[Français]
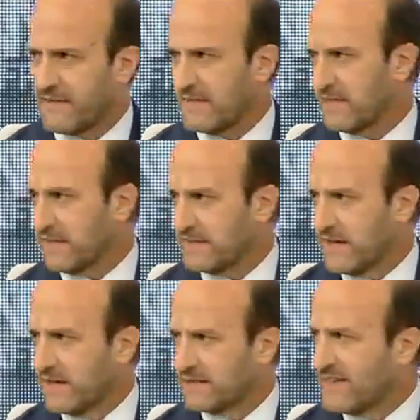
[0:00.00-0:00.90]
Donc
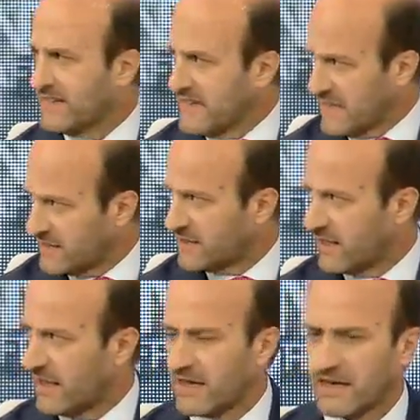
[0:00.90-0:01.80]
l'Afrique, par
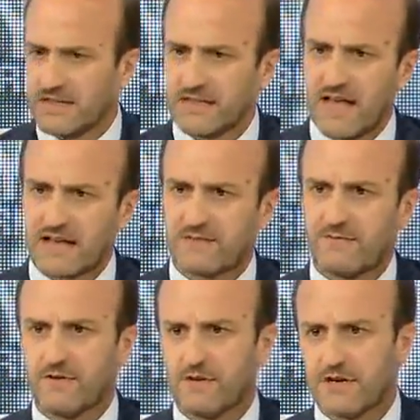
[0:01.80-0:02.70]
opposition à cela, manque
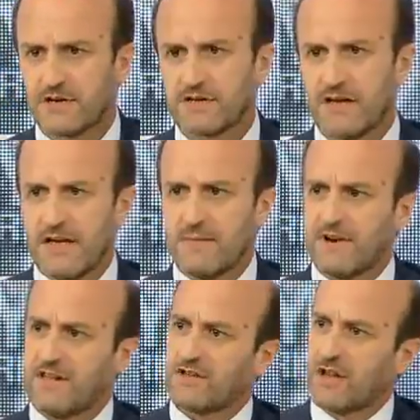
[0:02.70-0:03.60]
certainement de
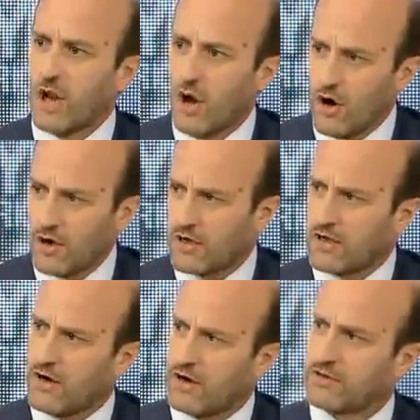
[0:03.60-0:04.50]
capitaux par rapport à ses
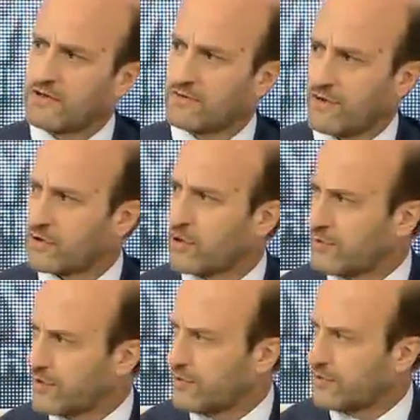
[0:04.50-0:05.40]
besoins au cours des années à
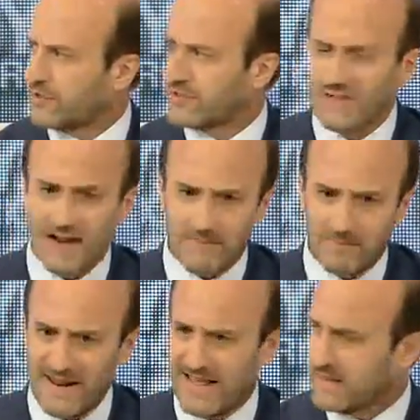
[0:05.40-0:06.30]
venir. En revanche,
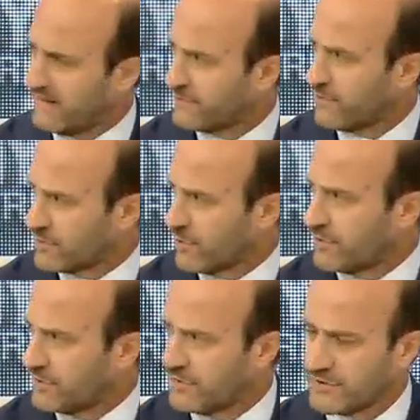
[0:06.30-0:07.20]

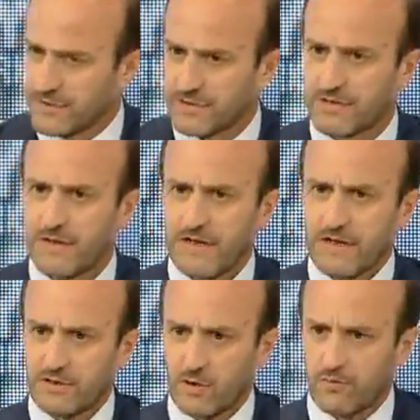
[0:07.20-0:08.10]
en matière
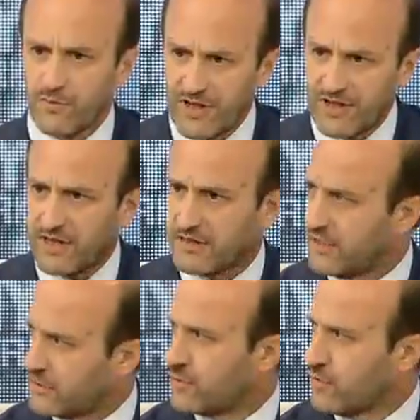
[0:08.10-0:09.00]
d'opportunités de croissance,
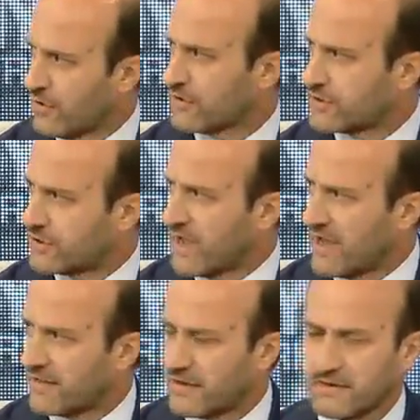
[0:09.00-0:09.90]
elle n'est certainement
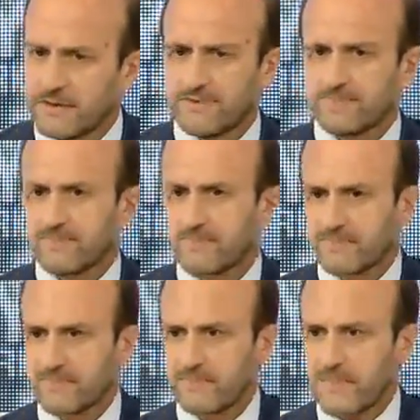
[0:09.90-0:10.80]
pas en reste.
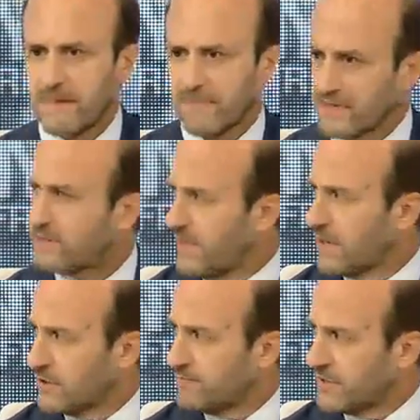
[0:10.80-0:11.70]
Donc
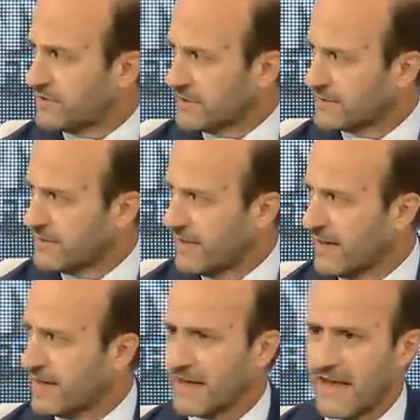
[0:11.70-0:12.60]
il faut arriver à
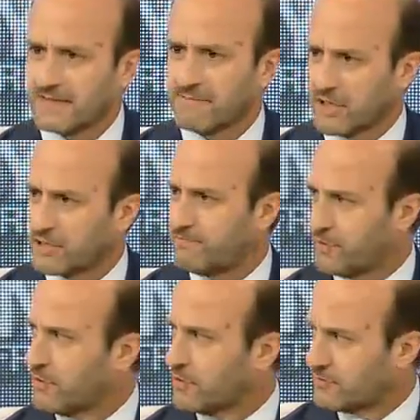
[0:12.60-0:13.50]
essayer de, bien
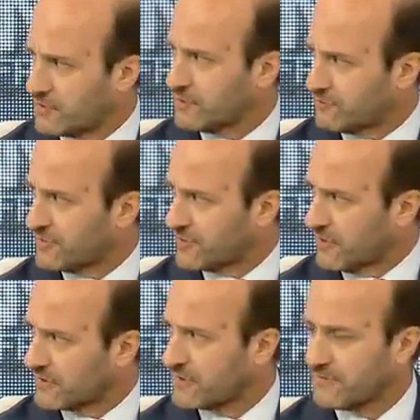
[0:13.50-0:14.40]
entendu, euh,
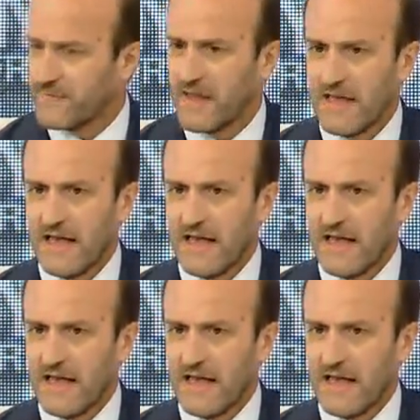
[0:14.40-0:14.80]
connecter